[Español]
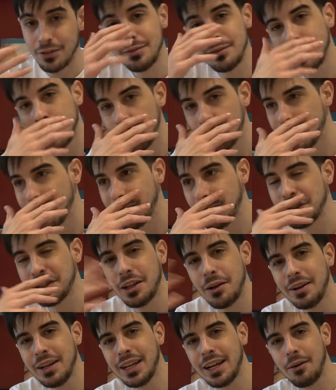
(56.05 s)
Mm, o sea, no
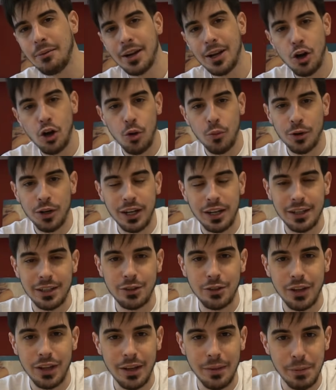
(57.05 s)
estaba ni cabreado como en el
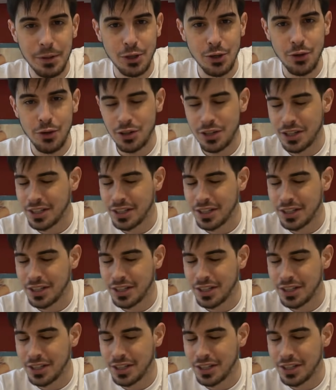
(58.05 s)
resto de episodios,